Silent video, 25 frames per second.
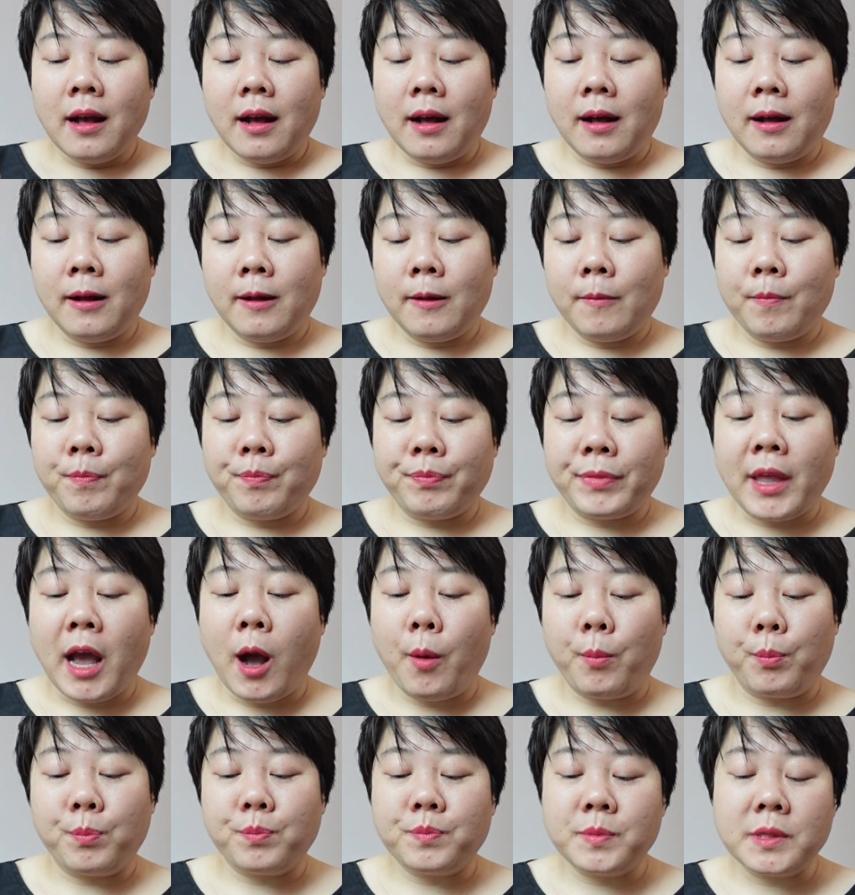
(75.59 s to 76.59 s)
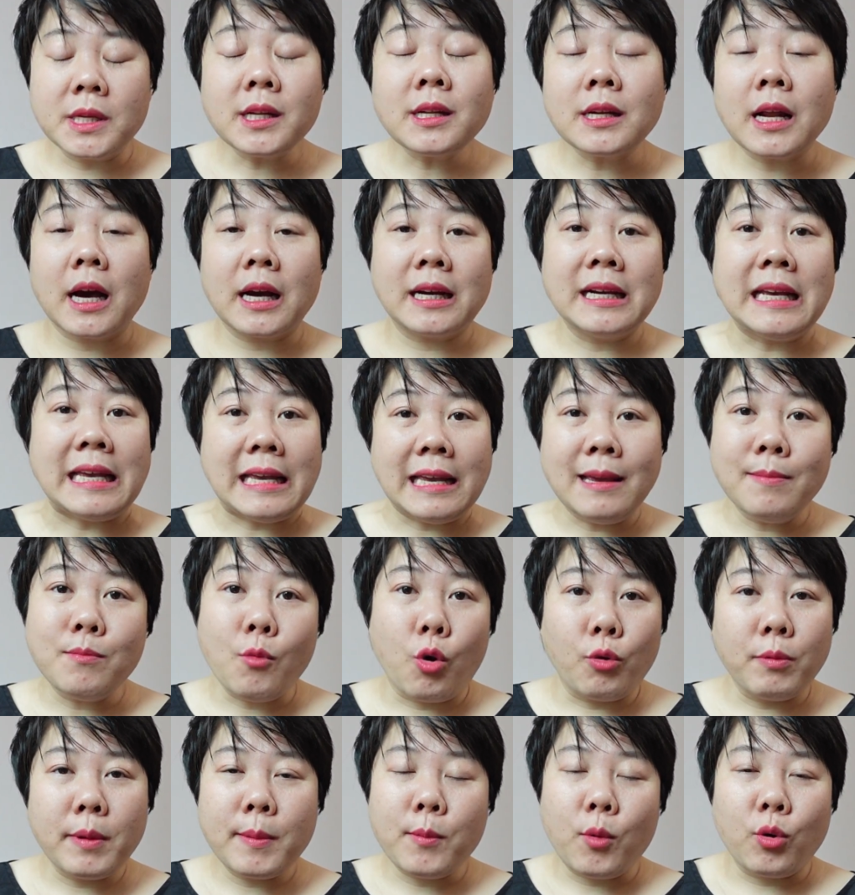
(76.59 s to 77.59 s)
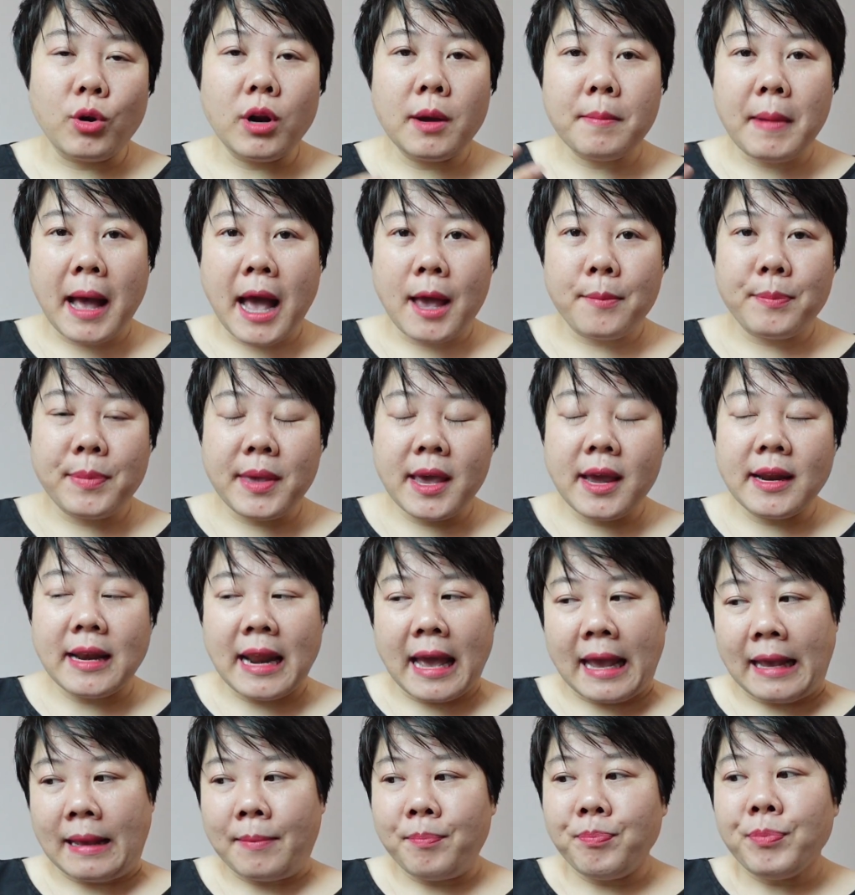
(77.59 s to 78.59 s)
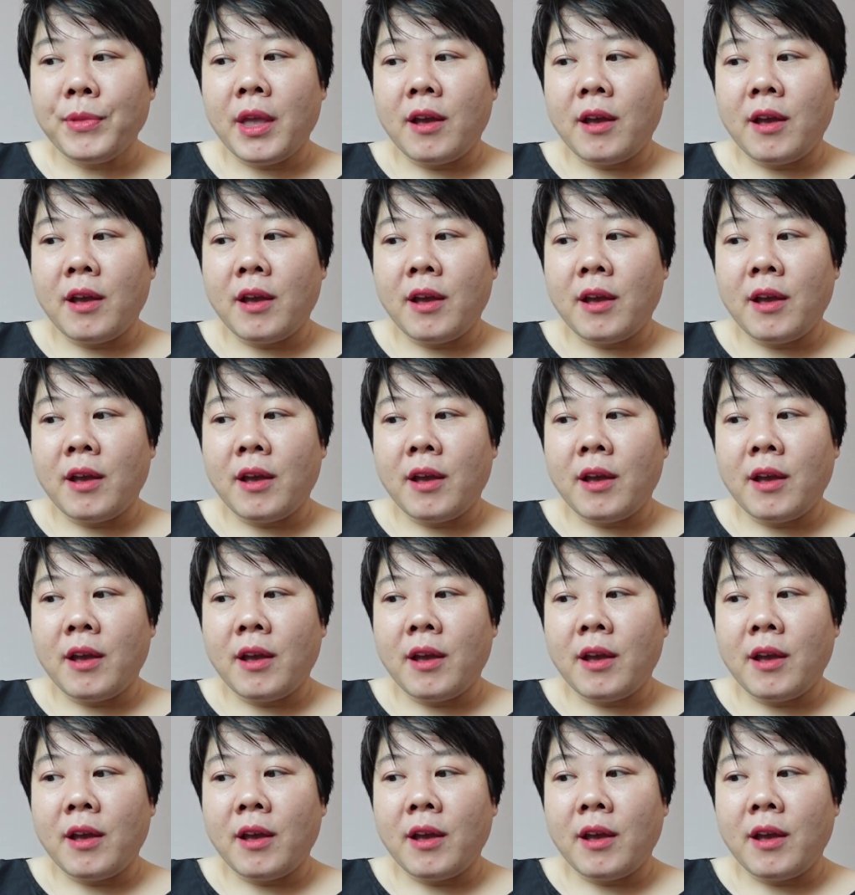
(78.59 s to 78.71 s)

um, học rất là kỹ 44 âm IPA này